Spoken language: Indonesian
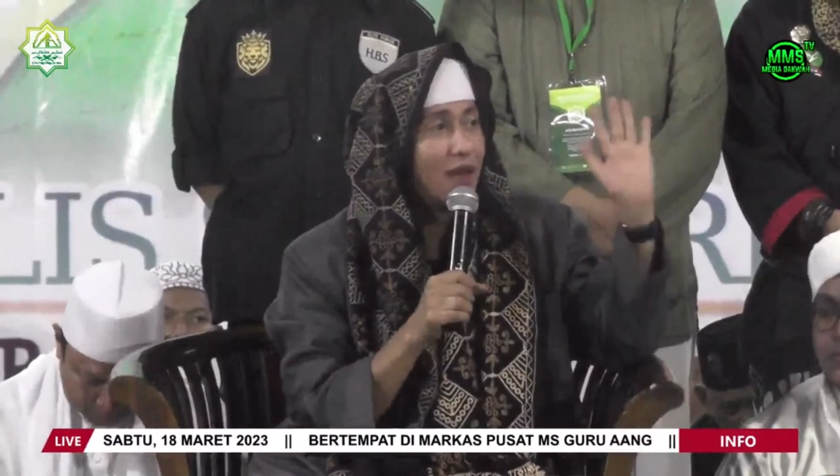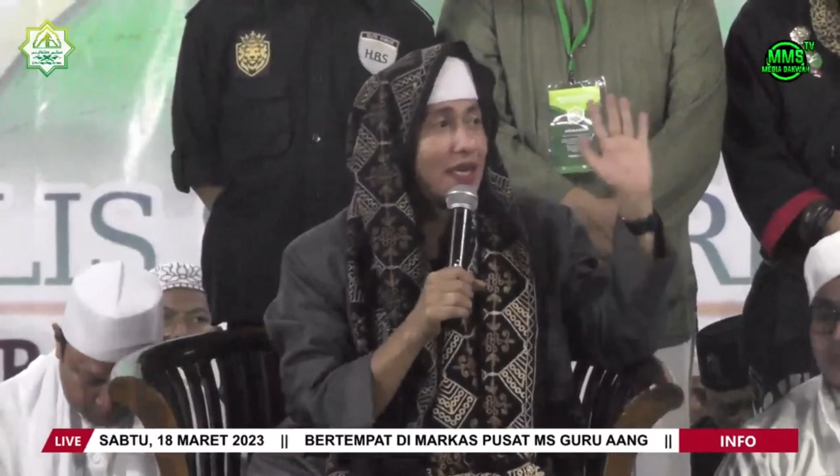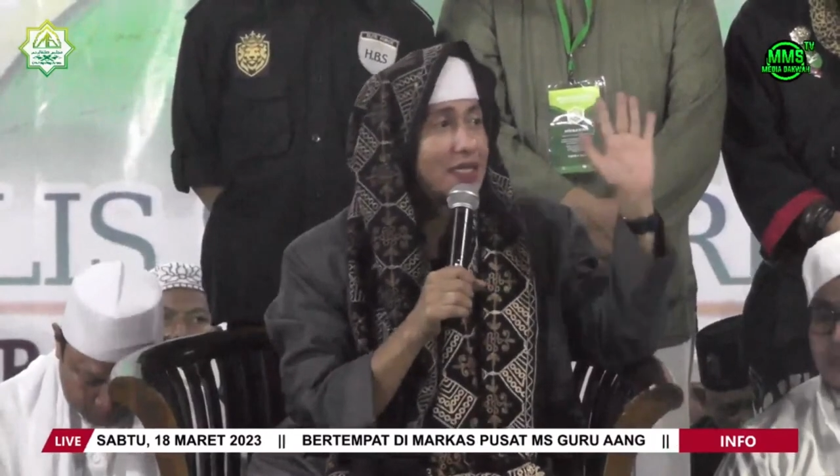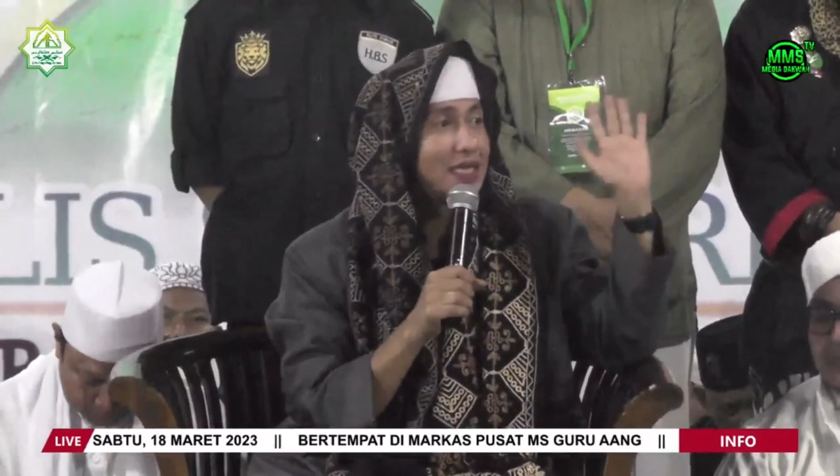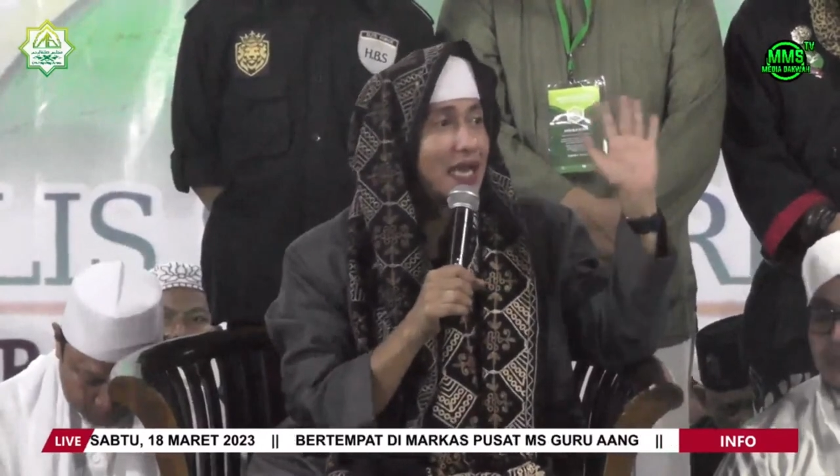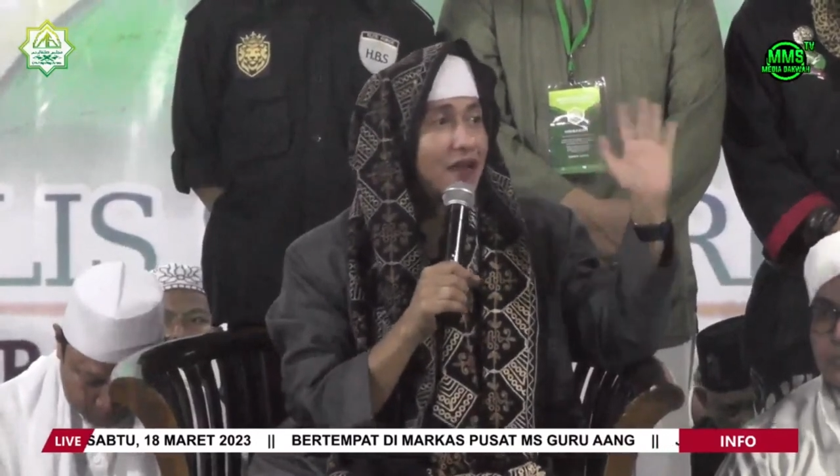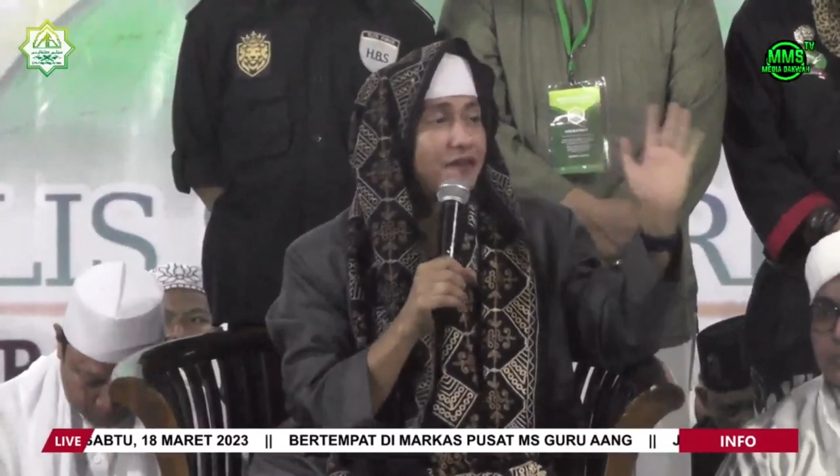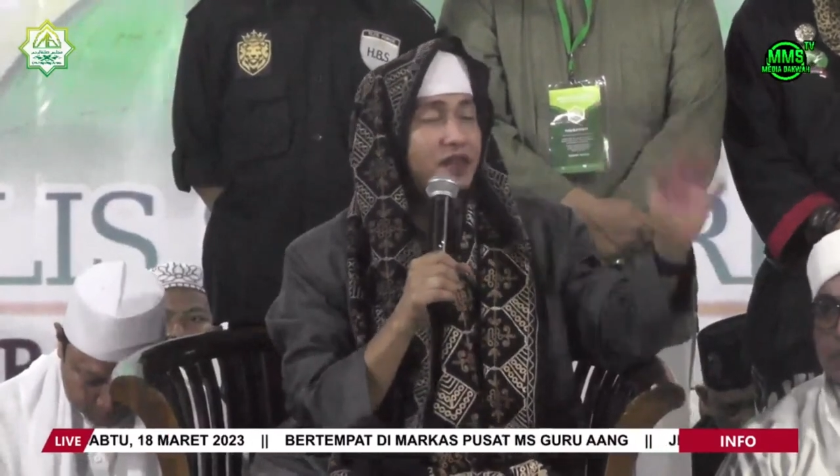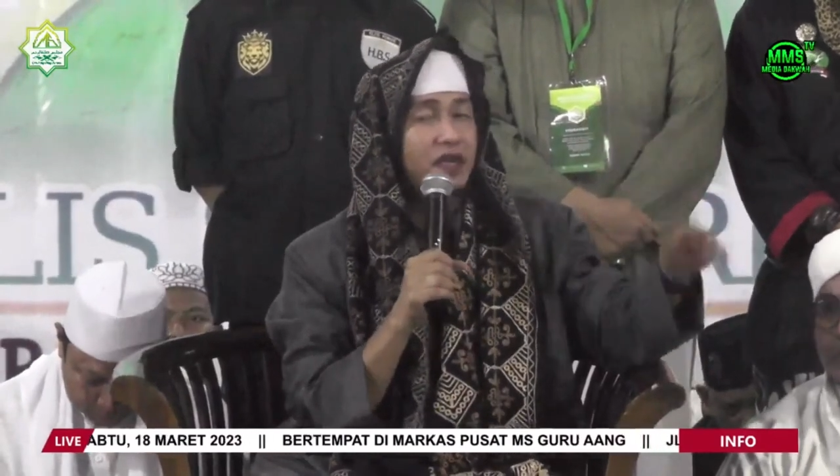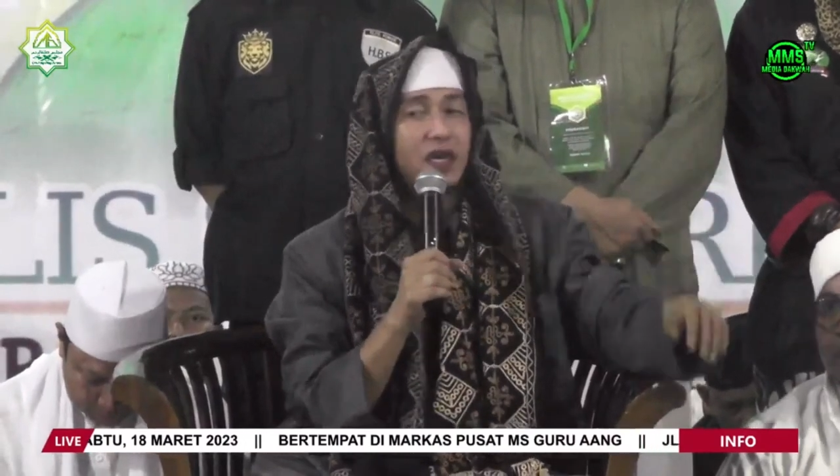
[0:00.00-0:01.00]
salaf
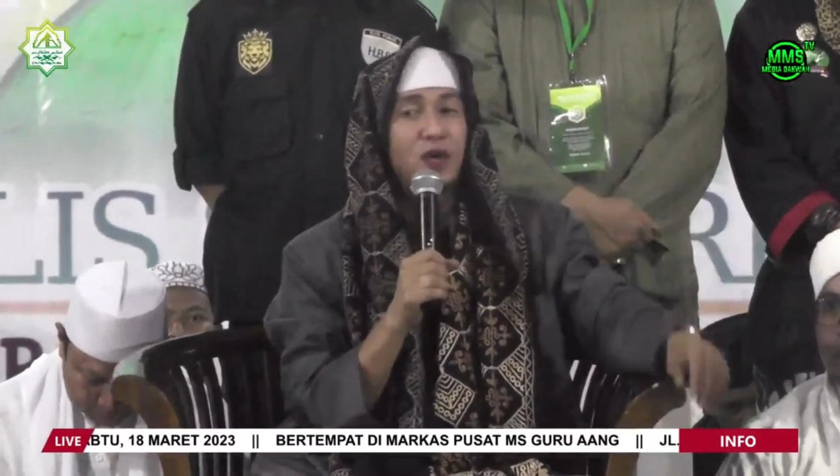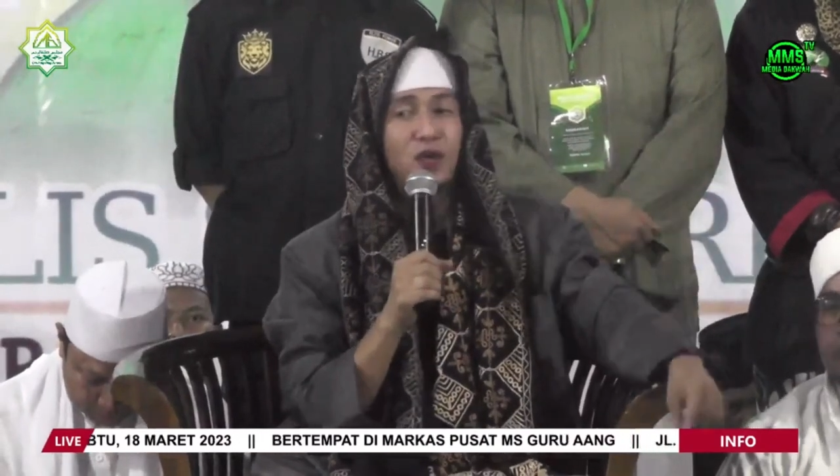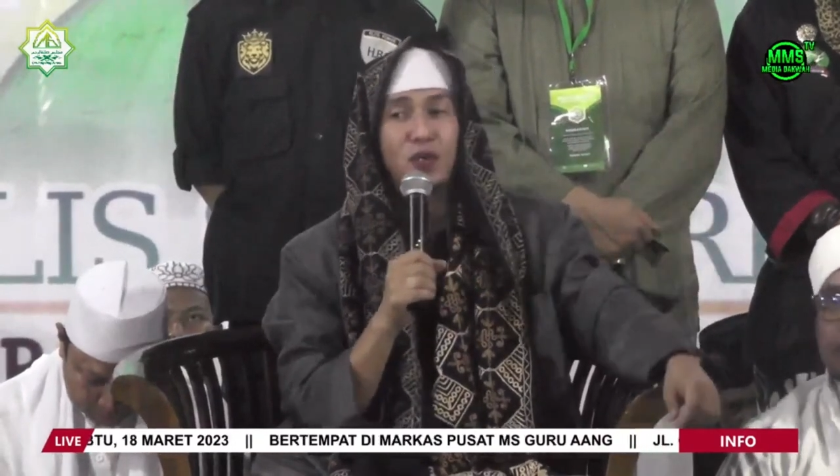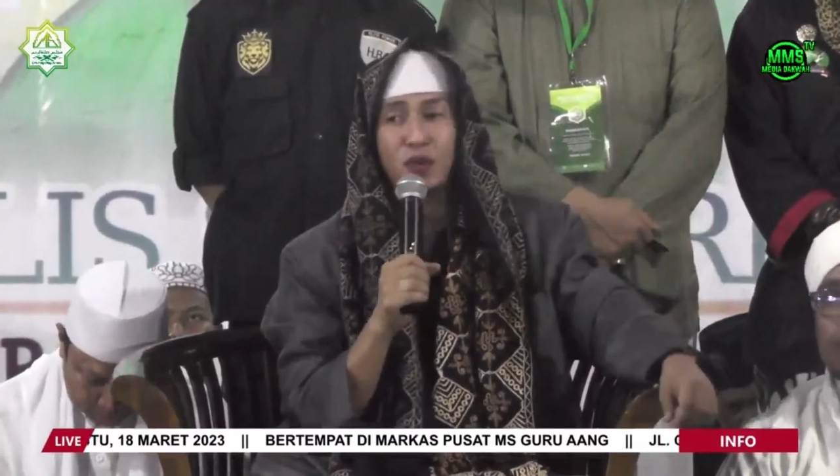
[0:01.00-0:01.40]
terdahulu